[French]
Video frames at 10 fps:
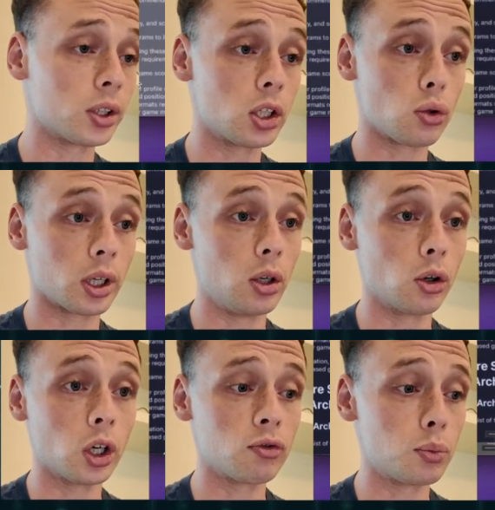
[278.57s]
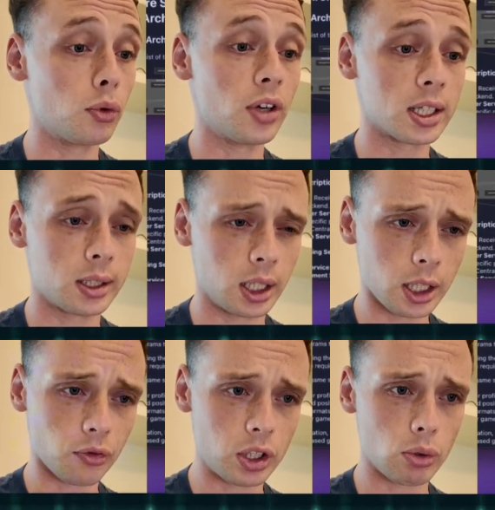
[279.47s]
rendez sur KiloCode, vous pouvez
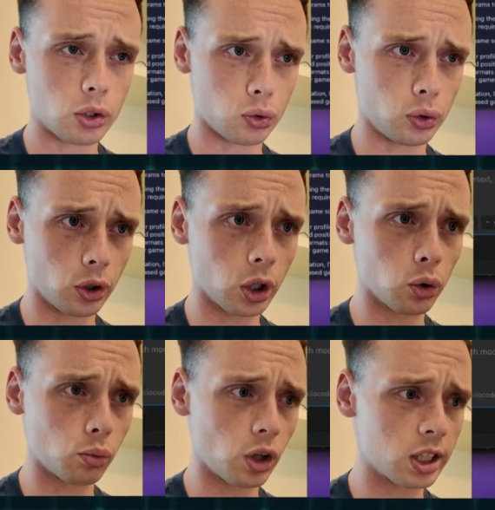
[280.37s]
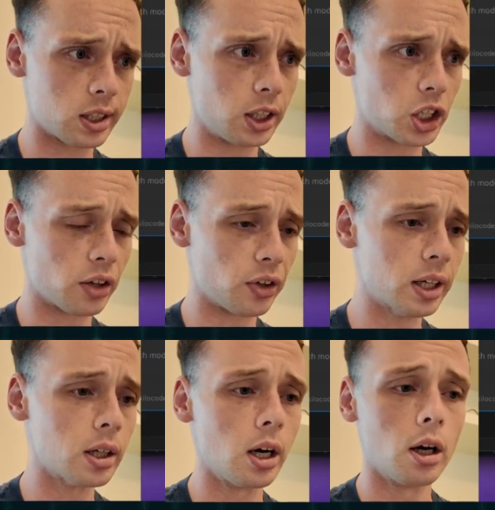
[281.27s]
installer Visual Studio Code. Donc, moi, c'est déjà
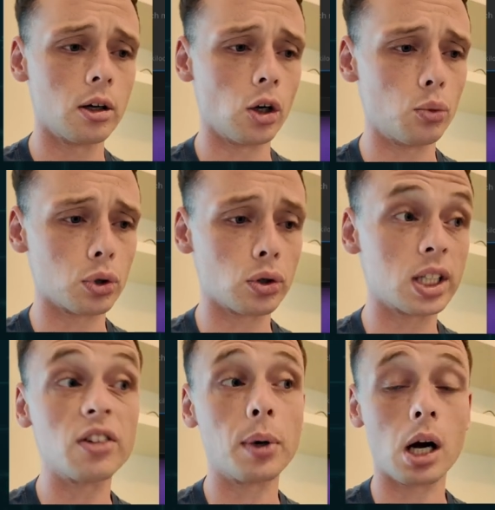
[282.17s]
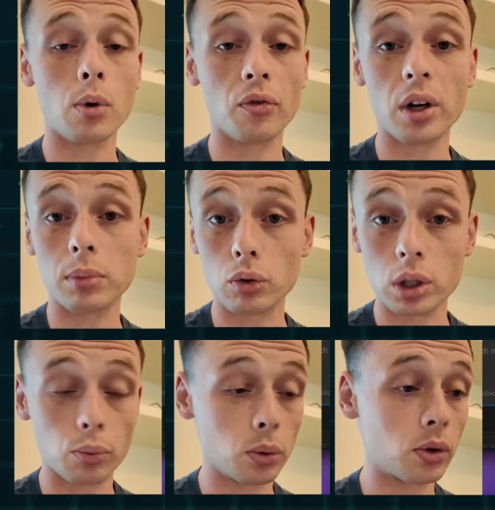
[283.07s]
fait. Euh, pour ceux qui ne savent pas comment faire, bah, tout
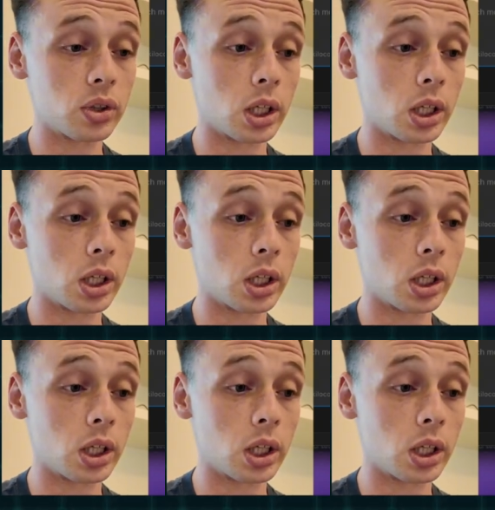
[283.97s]
simplement,